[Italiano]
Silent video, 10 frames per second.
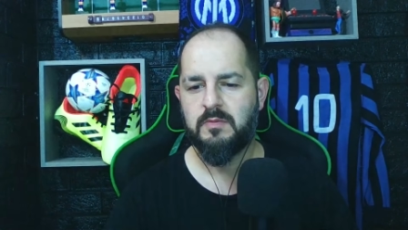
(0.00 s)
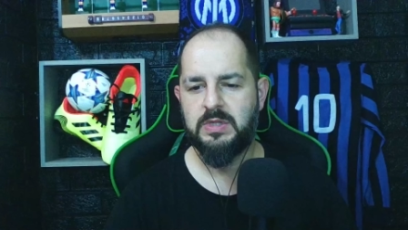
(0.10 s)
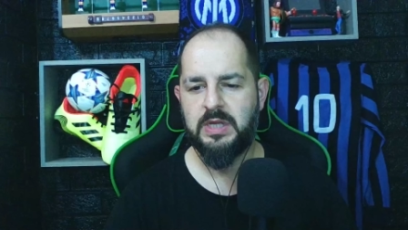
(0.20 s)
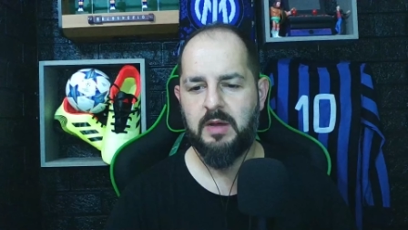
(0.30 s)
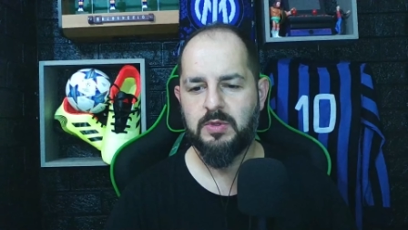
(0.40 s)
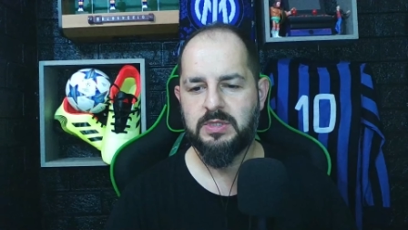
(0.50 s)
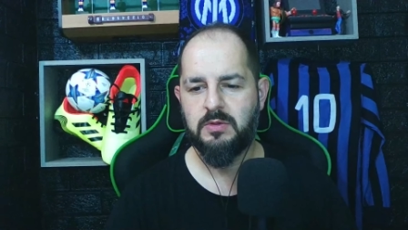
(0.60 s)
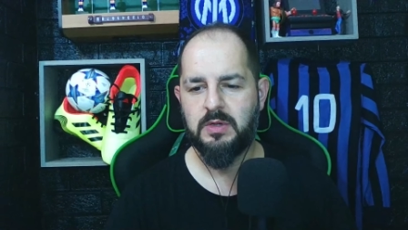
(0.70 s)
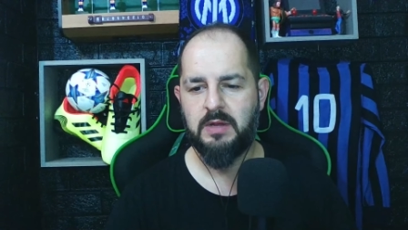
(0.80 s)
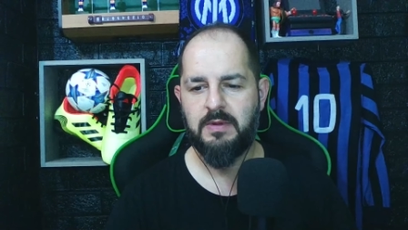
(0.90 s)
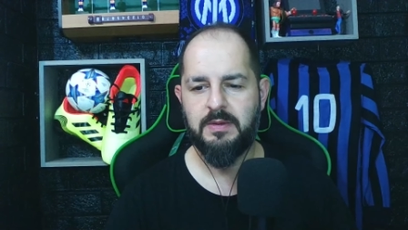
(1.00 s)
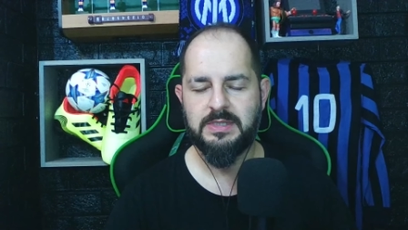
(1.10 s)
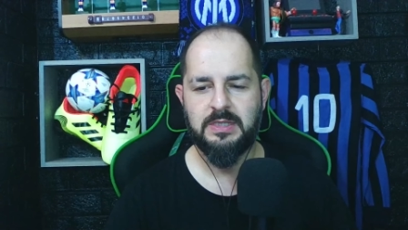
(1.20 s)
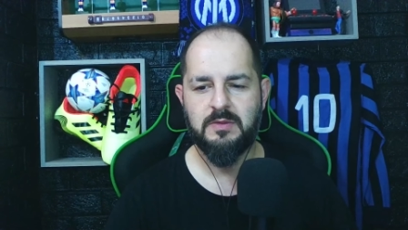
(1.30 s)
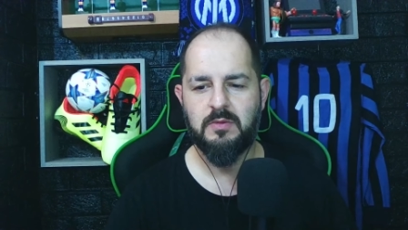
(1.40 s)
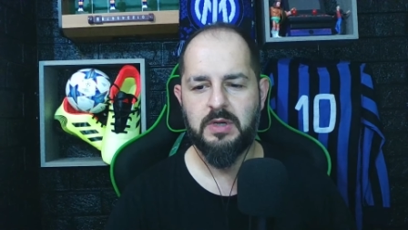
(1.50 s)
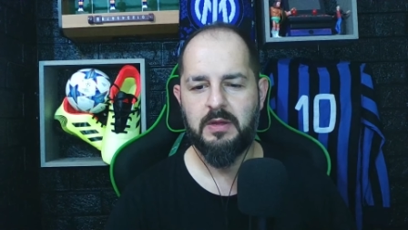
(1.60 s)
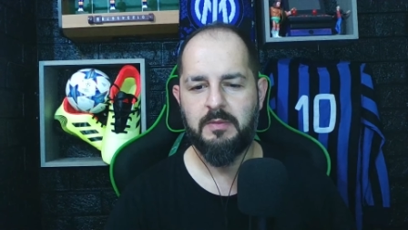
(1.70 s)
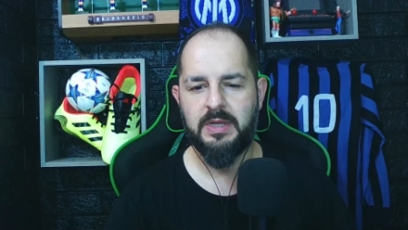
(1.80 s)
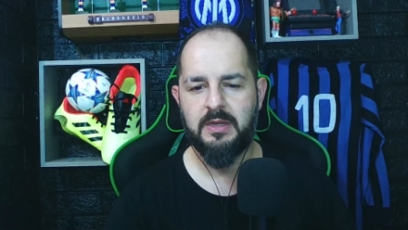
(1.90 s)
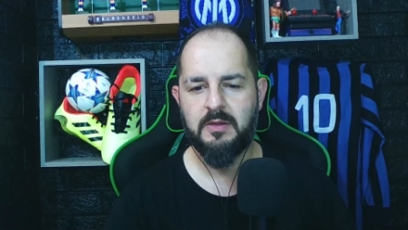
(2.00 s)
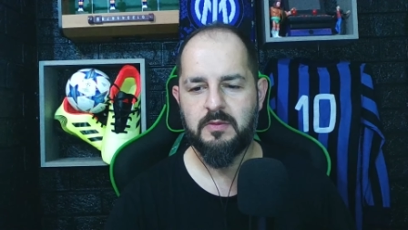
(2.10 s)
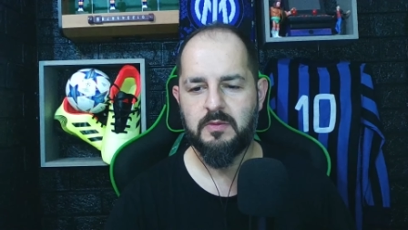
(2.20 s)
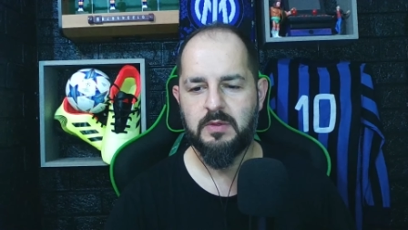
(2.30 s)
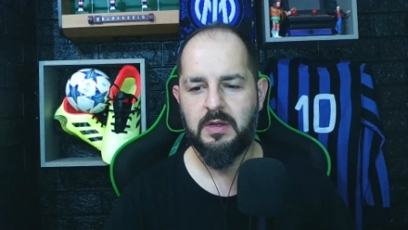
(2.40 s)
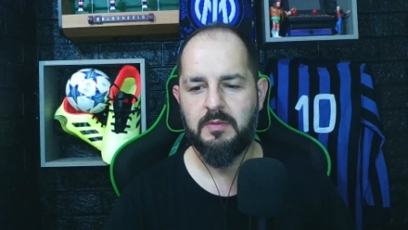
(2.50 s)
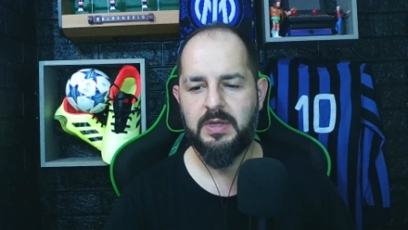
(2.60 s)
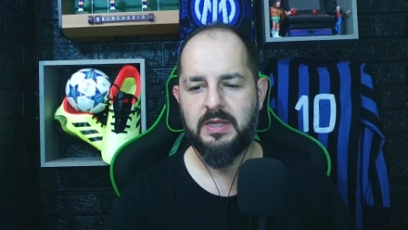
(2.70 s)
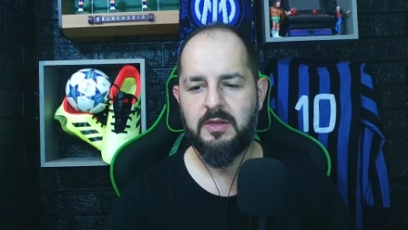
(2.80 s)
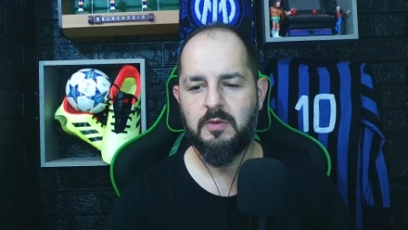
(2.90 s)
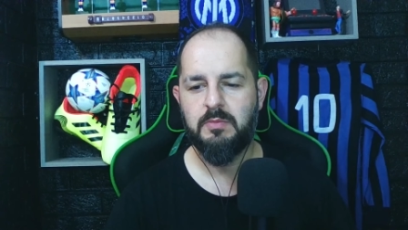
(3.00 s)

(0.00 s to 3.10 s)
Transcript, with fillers: Vediamo se ora va, ma sì, ora va meglio. Ora va meglio.